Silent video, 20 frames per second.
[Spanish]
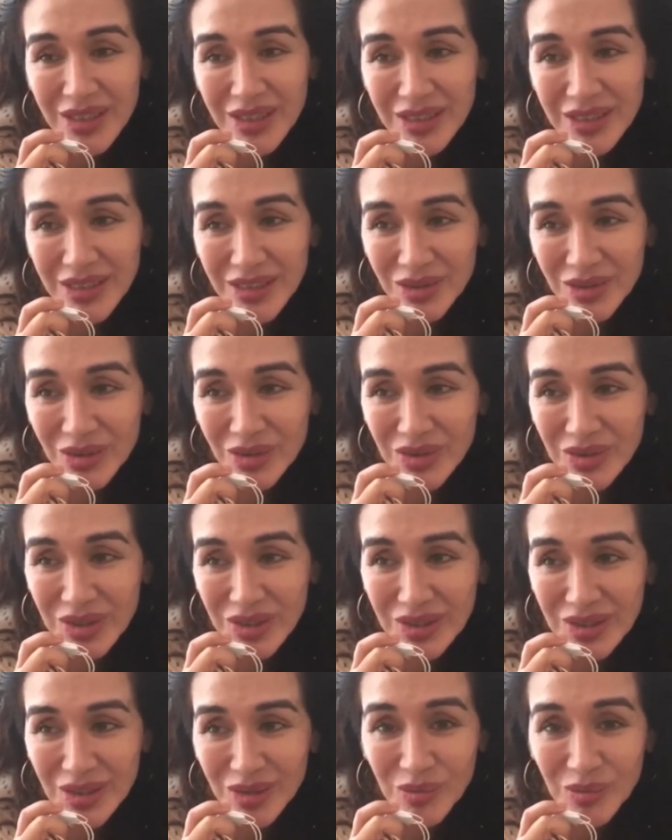y
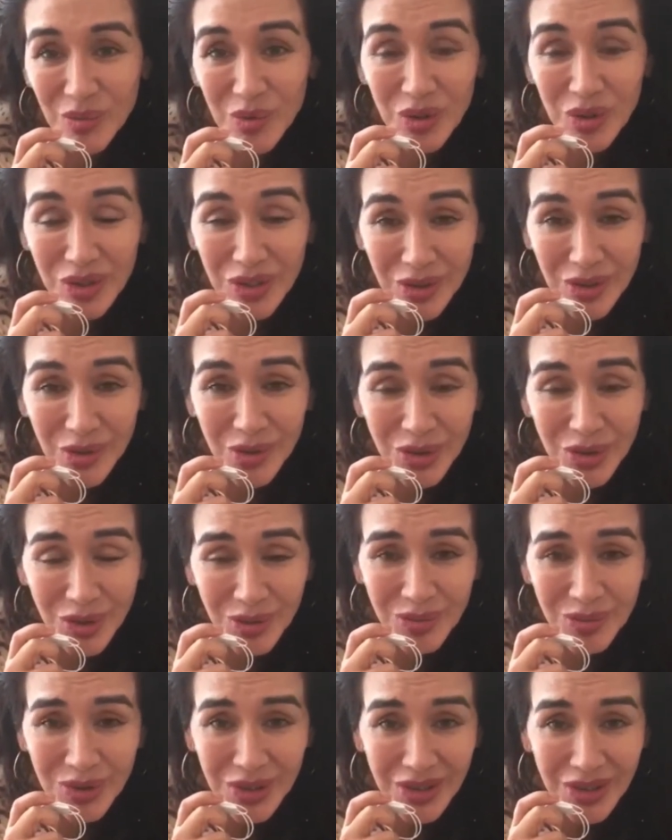entonces es muy rico
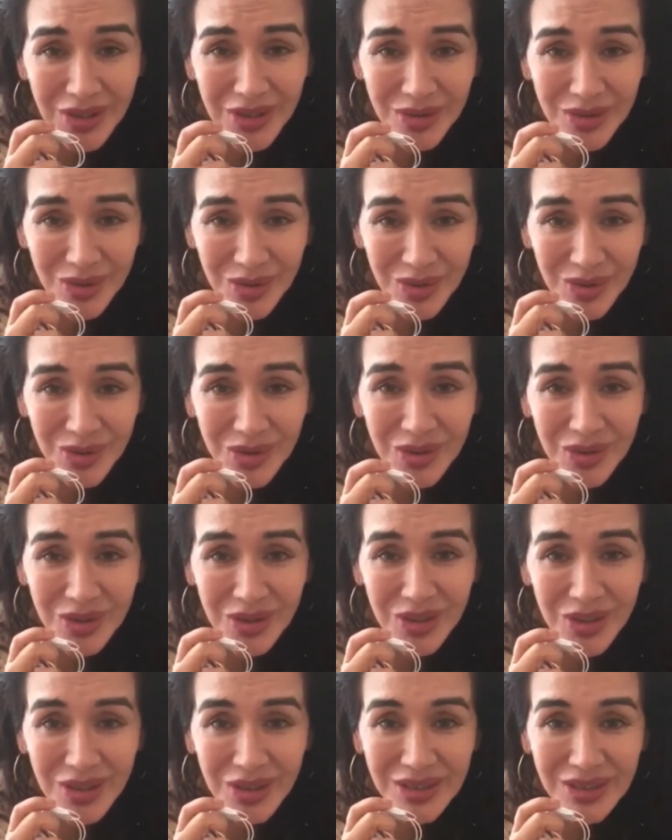también eso, ¿no?
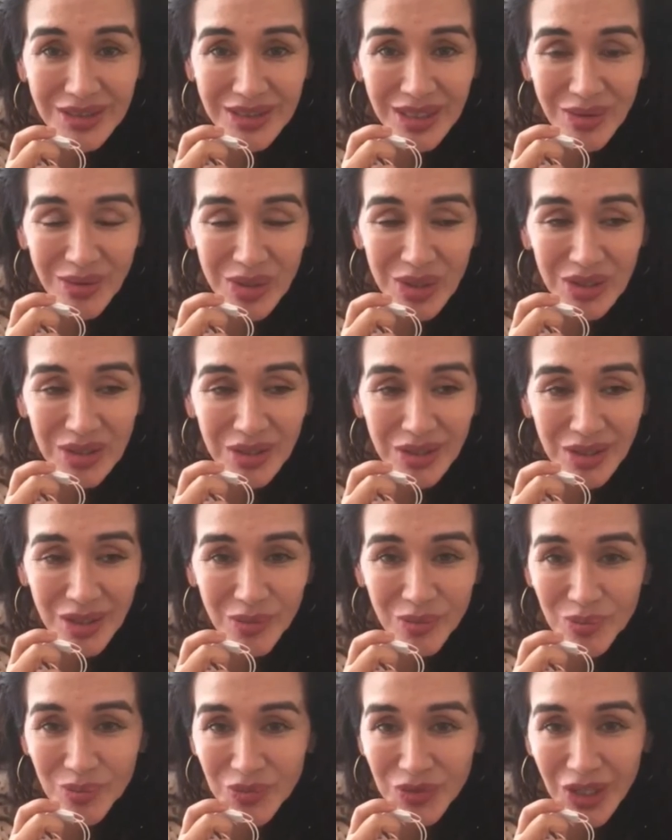saber de que
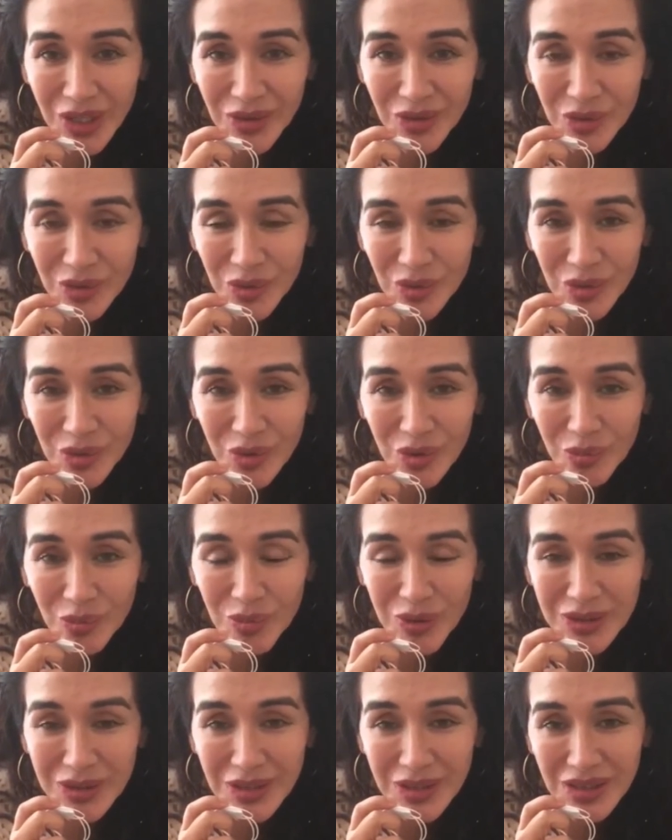tanto lo
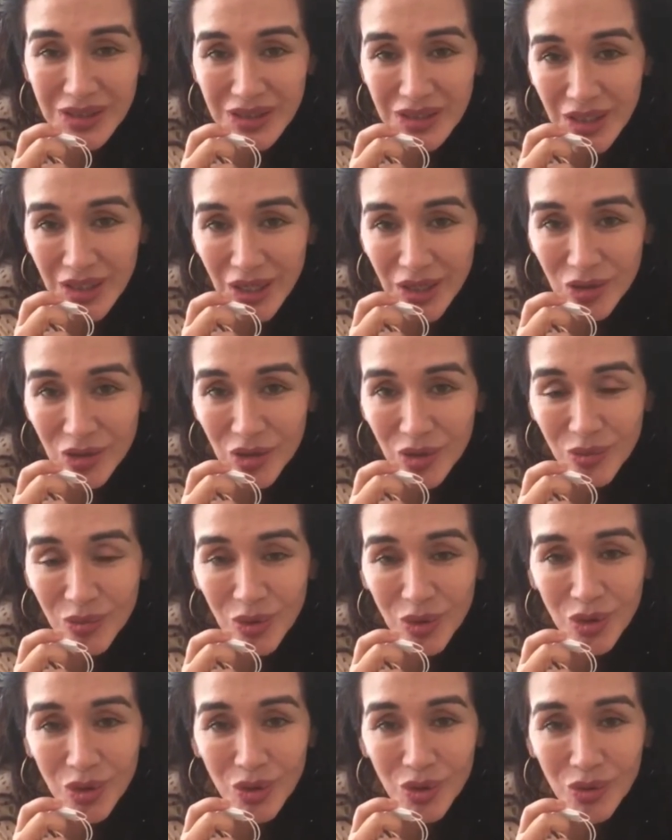presencial
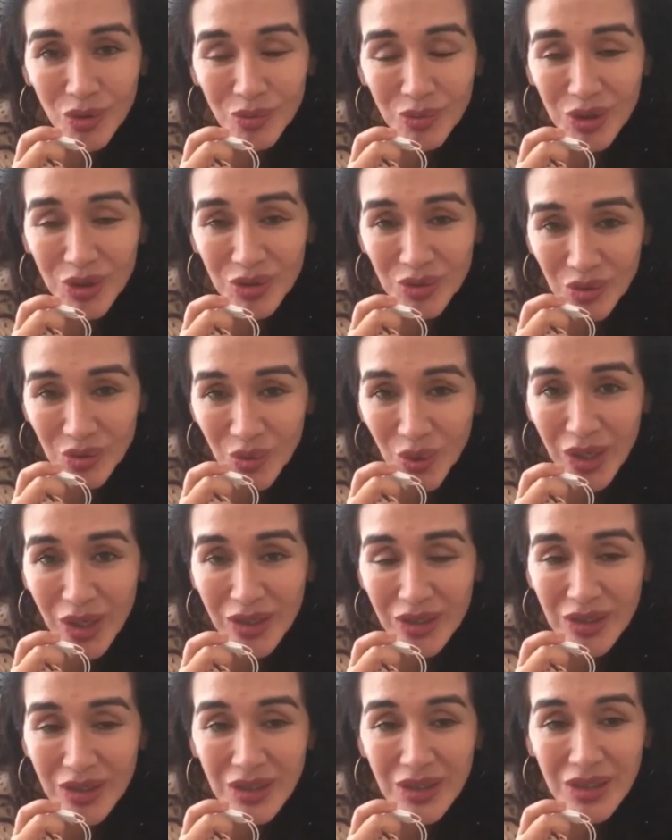como lo
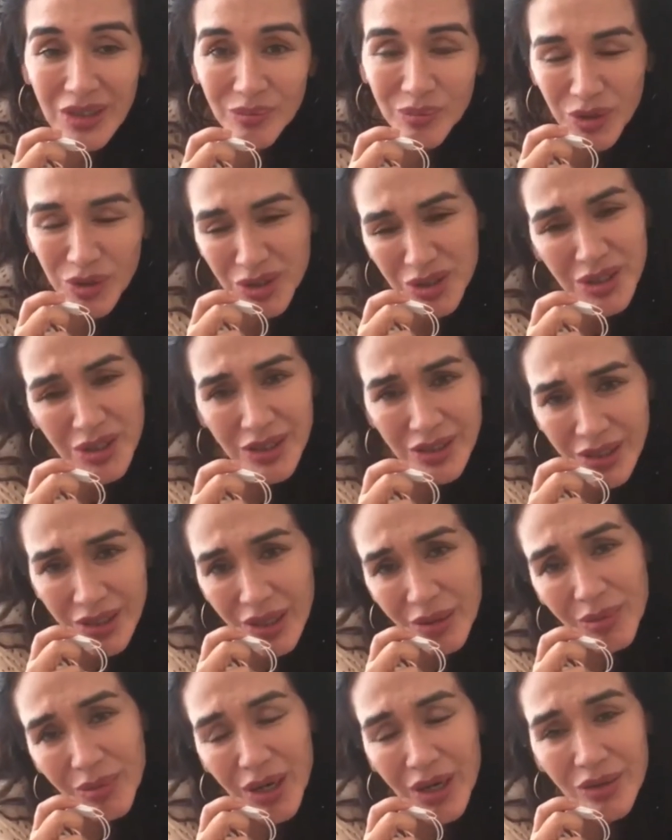virtual pueden ir de
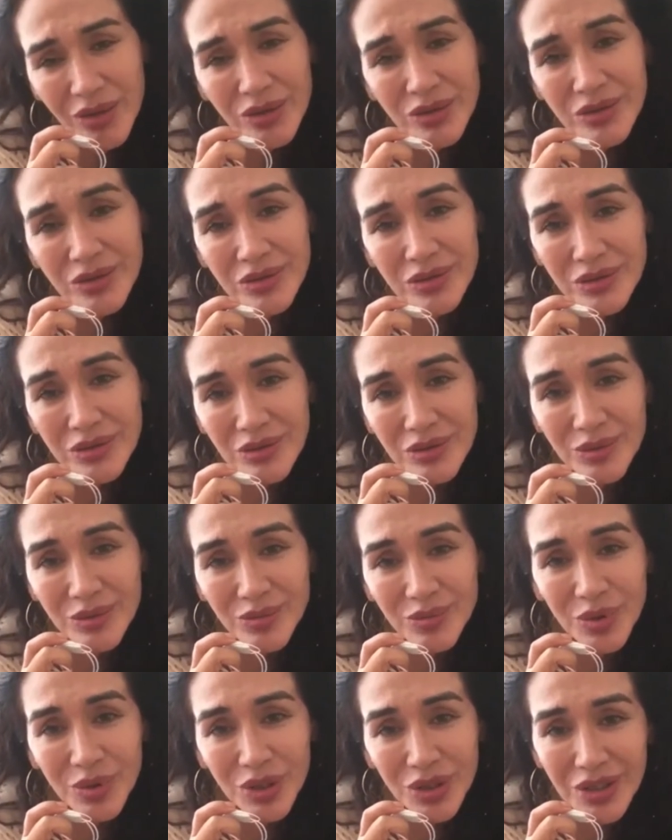la mano,
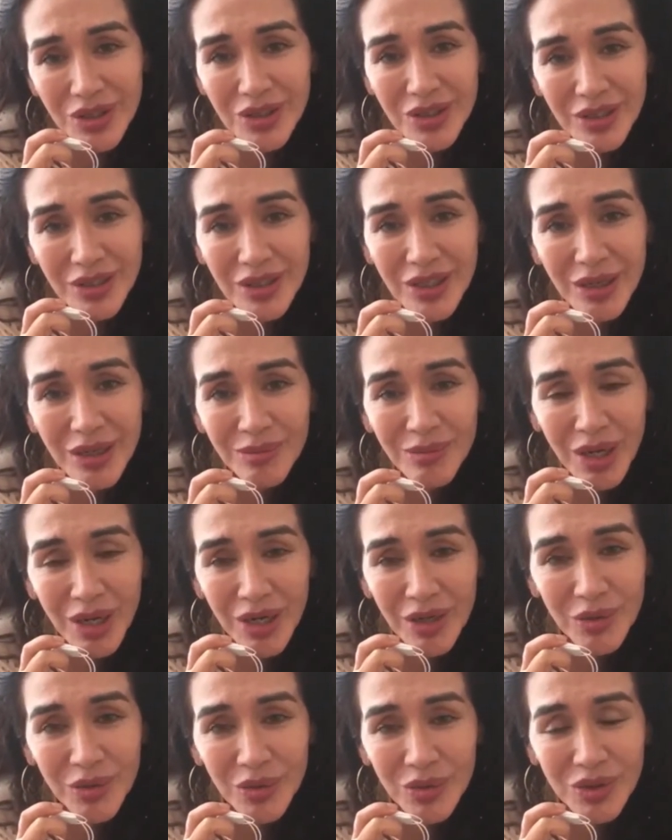pueden ir de la
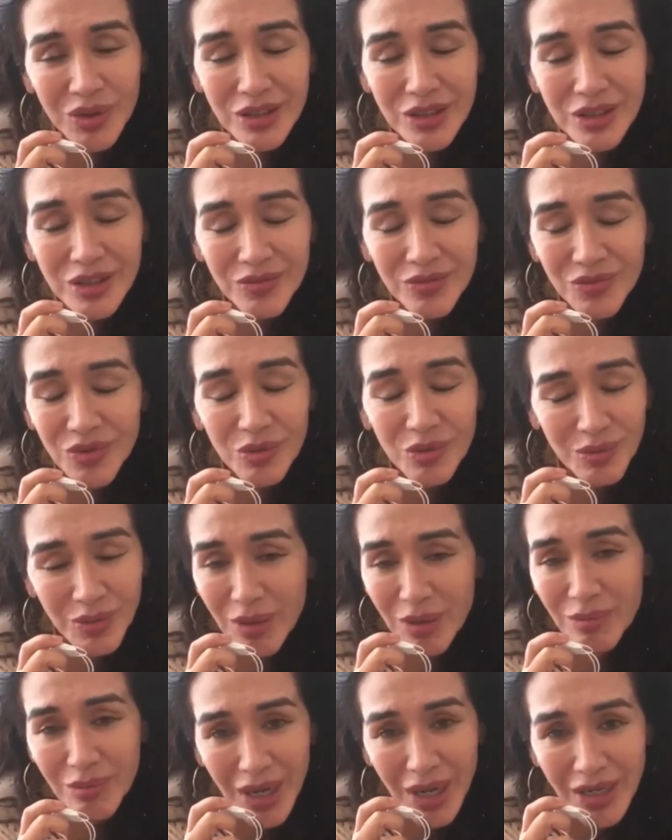mano y
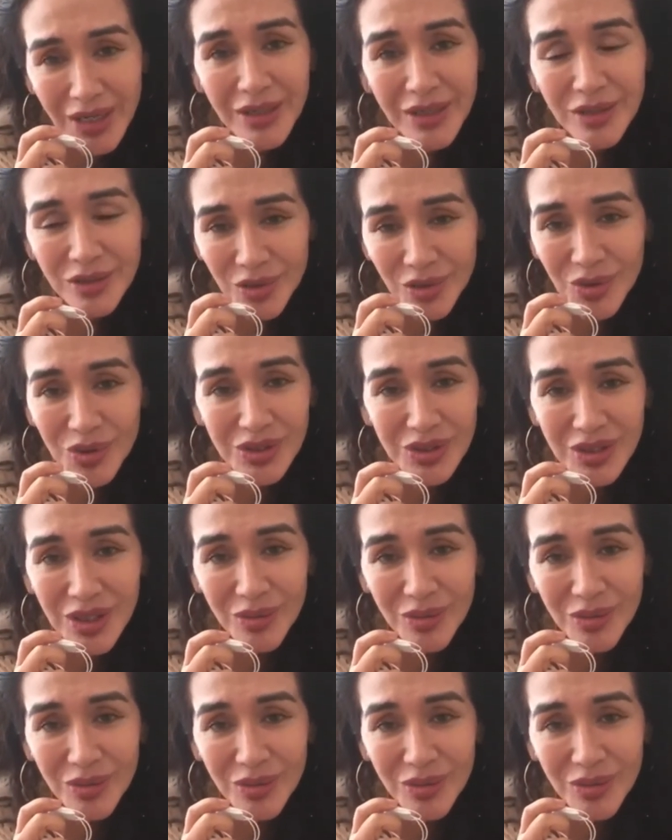formar más lectores